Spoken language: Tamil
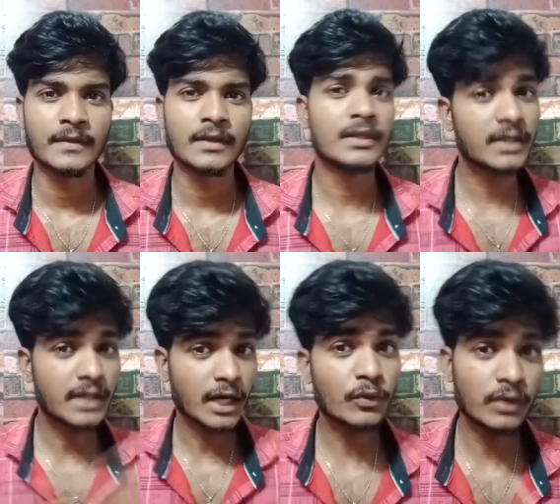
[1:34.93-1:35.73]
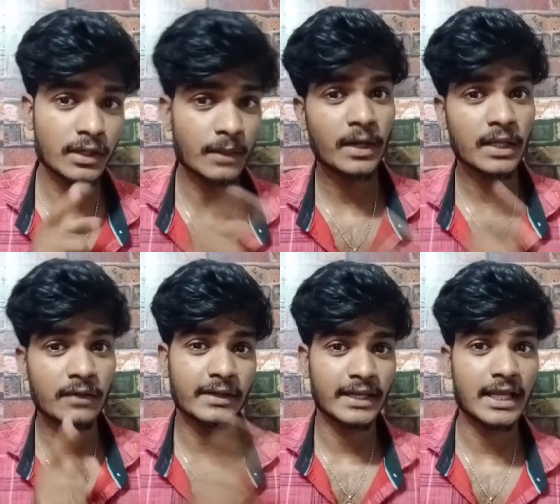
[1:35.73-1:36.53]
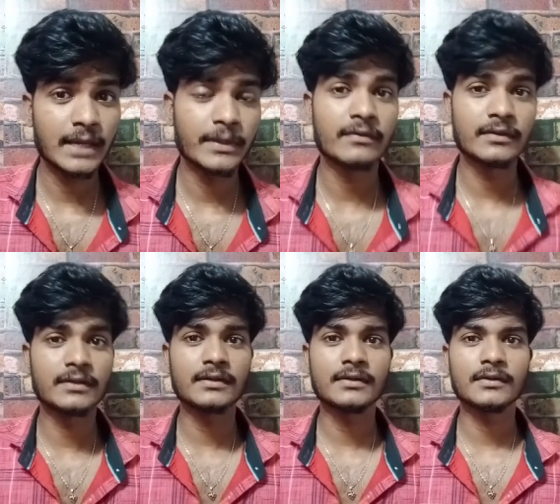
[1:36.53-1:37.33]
இந்த கடவுளை நம்பாதவங்க எல்லாமே வந்து